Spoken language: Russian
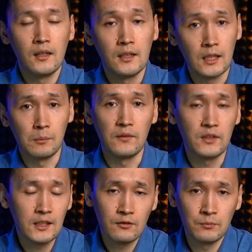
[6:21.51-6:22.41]
Итак, по
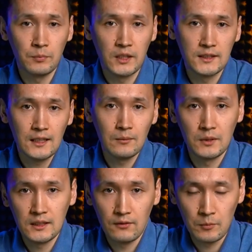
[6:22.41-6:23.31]
финансовым показателям
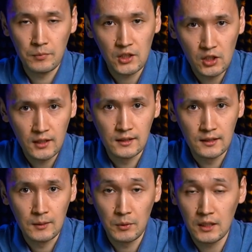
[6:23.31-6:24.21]
мы с вами
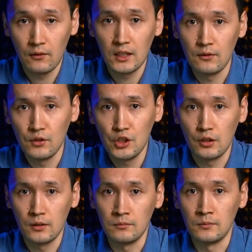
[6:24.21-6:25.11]
прошлись. Теперь давайте
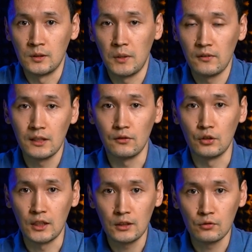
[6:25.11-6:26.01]
высчитаем справедливую
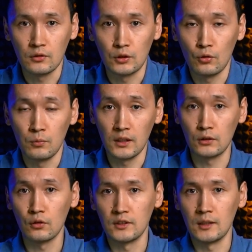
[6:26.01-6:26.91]
цену, которую мы
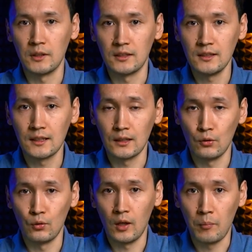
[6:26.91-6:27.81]
готовы заплатить за
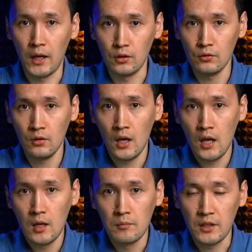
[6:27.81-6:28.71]
такую компанию
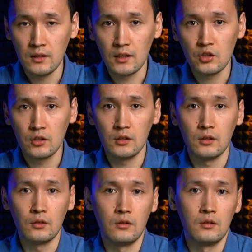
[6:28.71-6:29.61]
при нашей
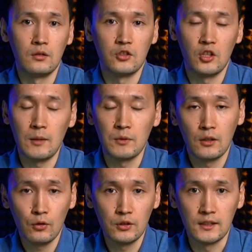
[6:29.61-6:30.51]
э, желаемой
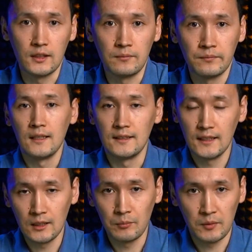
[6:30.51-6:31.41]
доходности.
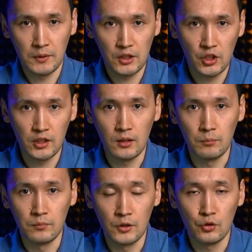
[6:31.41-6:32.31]
Сделаем предположение
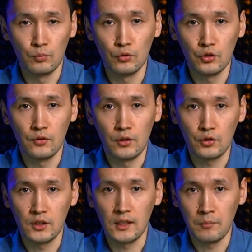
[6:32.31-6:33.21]
насчет будущего
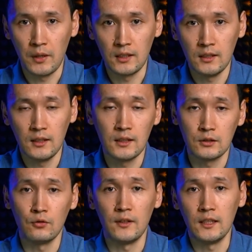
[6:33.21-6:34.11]
роста компании и на
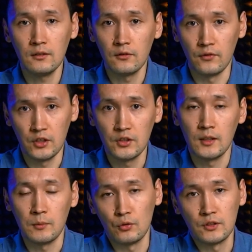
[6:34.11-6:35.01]
основе этого высчитаем эту